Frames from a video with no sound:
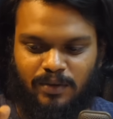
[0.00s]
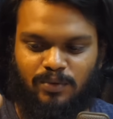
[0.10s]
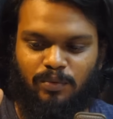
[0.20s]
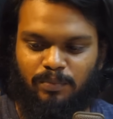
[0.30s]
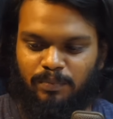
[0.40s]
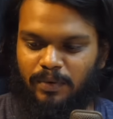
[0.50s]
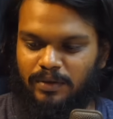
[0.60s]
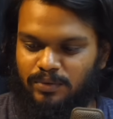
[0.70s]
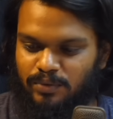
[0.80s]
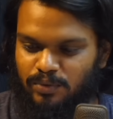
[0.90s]

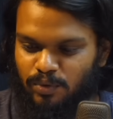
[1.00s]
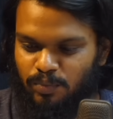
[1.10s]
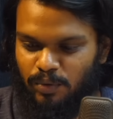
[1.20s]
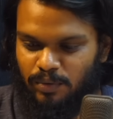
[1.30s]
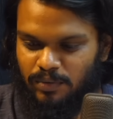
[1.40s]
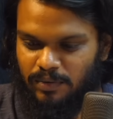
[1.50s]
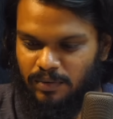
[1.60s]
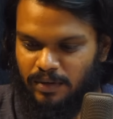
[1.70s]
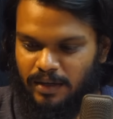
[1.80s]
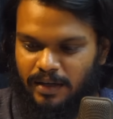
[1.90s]
சூப்பர் சுபு
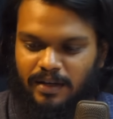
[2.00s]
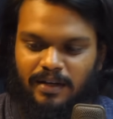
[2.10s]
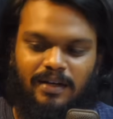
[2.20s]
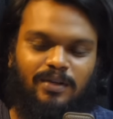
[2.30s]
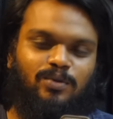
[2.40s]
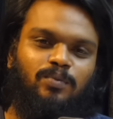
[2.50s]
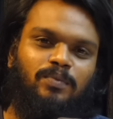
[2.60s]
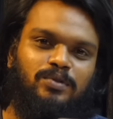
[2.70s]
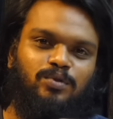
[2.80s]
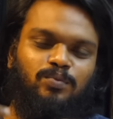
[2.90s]
ஓகே
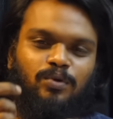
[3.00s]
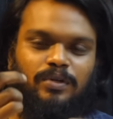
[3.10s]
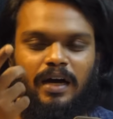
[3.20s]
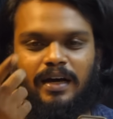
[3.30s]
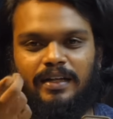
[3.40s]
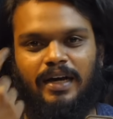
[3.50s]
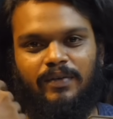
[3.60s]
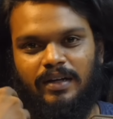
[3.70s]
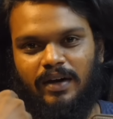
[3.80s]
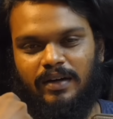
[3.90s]
சூப்பர் சுப்பு யாரையே
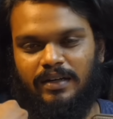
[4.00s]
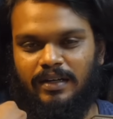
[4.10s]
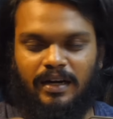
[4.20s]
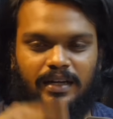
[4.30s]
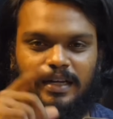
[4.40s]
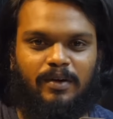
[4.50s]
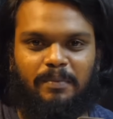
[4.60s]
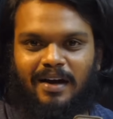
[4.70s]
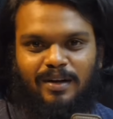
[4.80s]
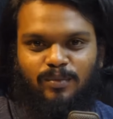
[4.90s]
அவர் எங்களுக்கே அவர்
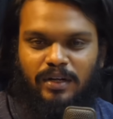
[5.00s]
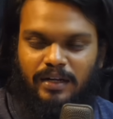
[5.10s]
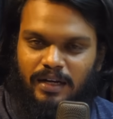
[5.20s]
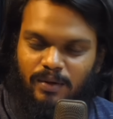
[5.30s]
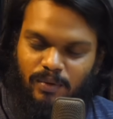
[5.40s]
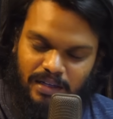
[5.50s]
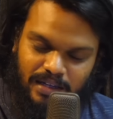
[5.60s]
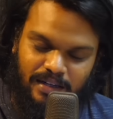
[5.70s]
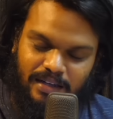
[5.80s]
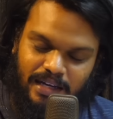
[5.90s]
பார்க்கணும் போல இருக்கேன்னு
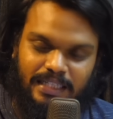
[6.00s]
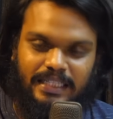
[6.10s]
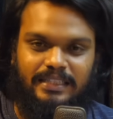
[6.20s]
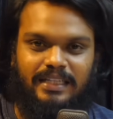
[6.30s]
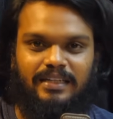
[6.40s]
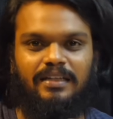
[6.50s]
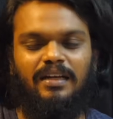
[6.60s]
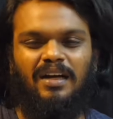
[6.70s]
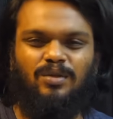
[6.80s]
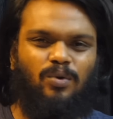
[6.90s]
நீங்கள் கேட்குறது எனக்கு தெரியுது
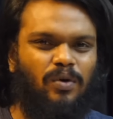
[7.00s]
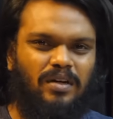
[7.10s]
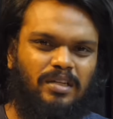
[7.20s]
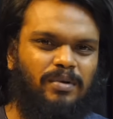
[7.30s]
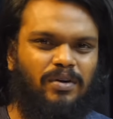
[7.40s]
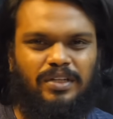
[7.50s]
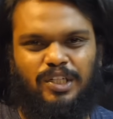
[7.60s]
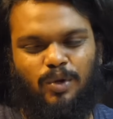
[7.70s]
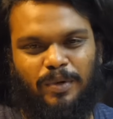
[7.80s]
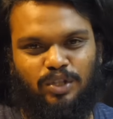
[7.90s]
ஸோ உங்களை சில பேரோட
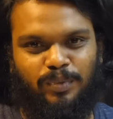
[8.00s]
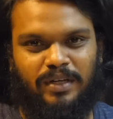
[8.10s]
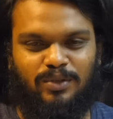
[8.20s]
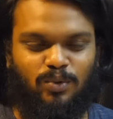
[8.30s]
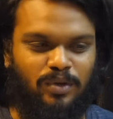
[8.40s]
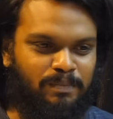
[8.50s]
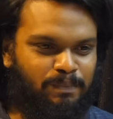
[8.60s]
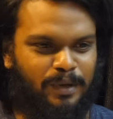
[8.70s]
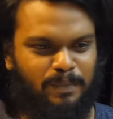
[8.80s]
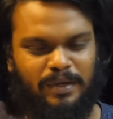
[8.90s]
இன்டர்வியூ பார்த்துருப்பீங்க ஸோ
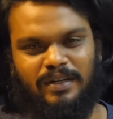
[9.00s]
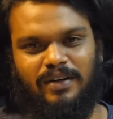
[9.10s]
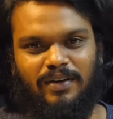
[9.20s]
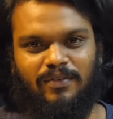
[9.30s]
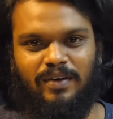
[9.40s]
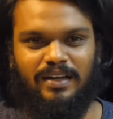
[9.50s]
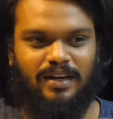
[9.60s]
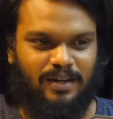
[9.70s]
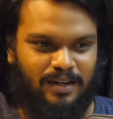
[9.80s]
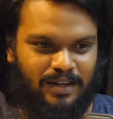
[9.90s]
இப்படிப்பட்ட
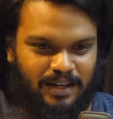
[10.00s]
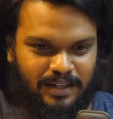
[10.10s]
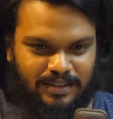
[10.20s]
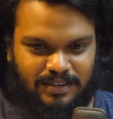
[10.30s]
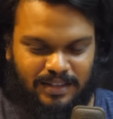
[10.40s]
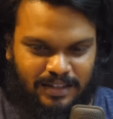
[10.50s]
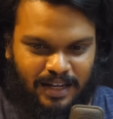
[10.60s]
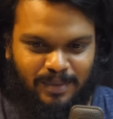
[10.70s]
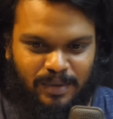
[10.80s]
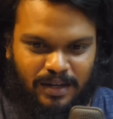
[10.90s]
வரிகளை இந்த
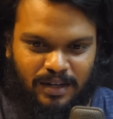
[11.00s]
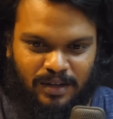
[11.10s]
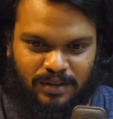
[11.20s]
டைமிங்கில்